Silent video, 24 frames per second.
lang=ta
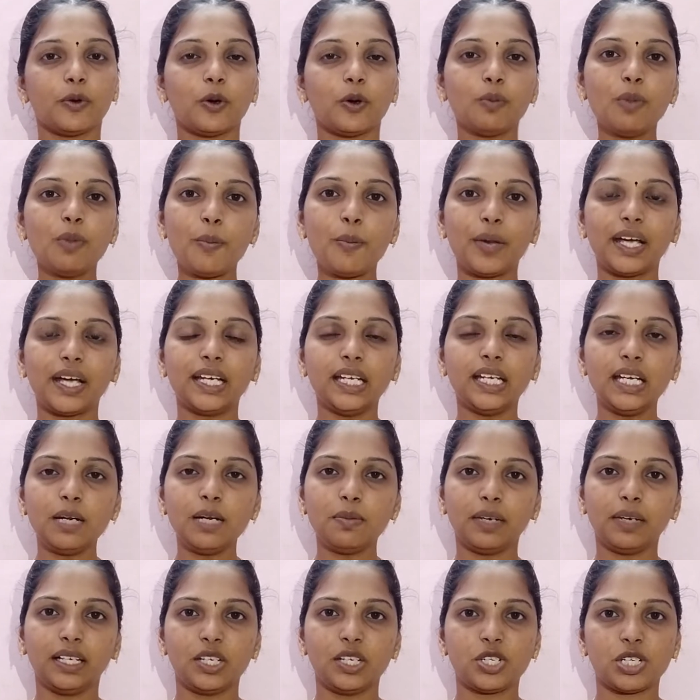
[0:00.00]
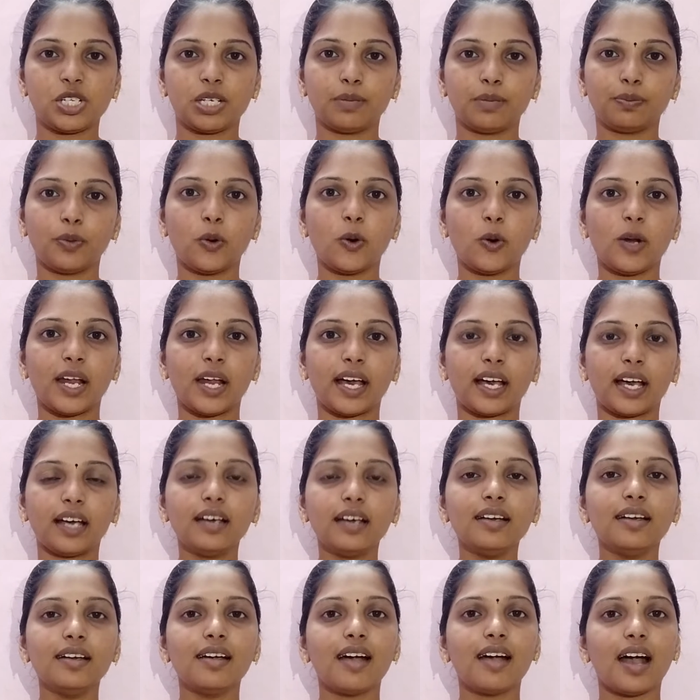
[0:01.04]
ரொம்ப பெரிய மனுஷன் போல்
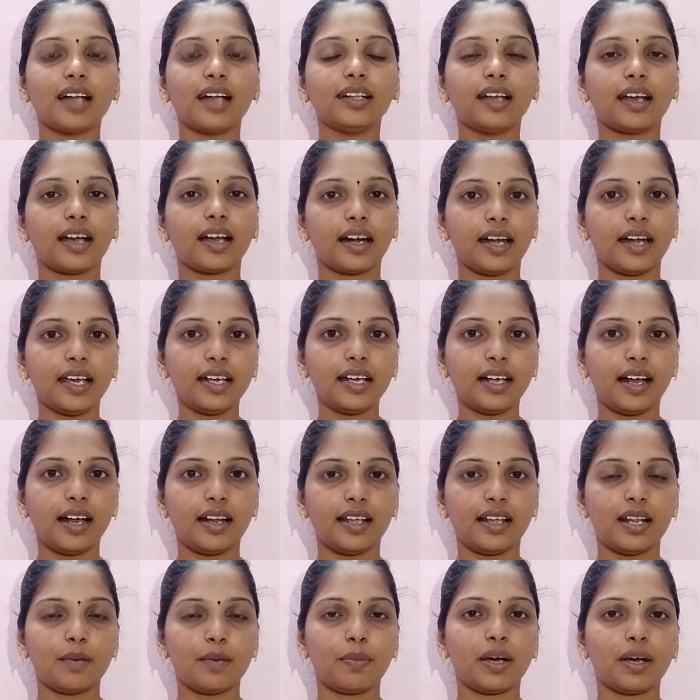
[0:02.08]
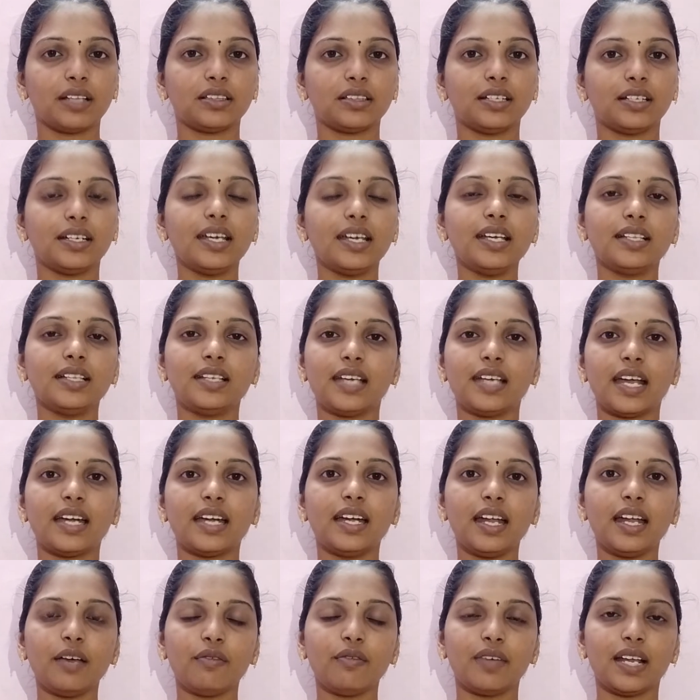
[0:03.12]
அந்த கடைக்காரரை பார்த்துட்டு இது
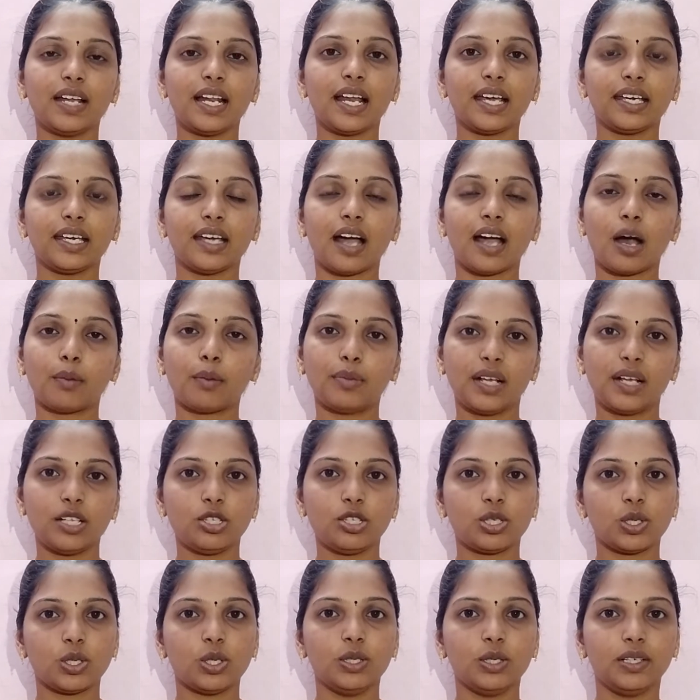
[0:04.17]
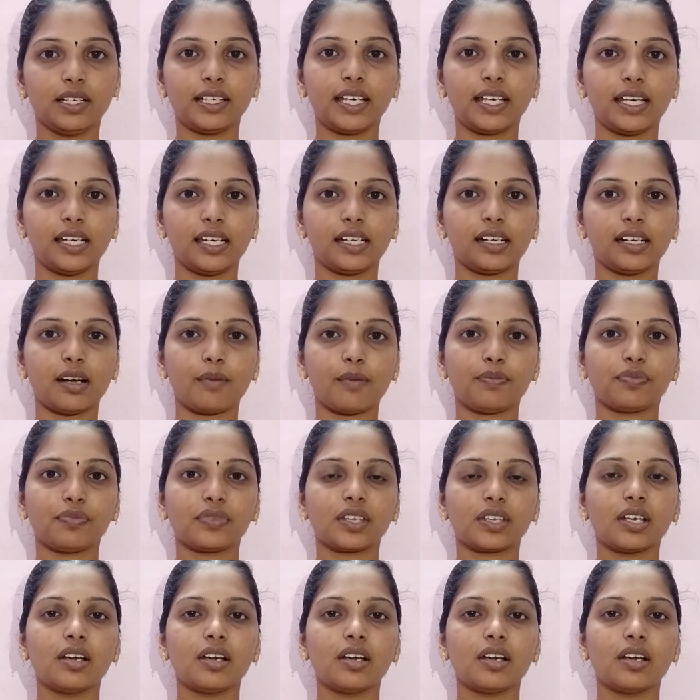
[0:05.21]
என்ன விலை அப்படின்னு சொல்லிட்டு கேட்குறான்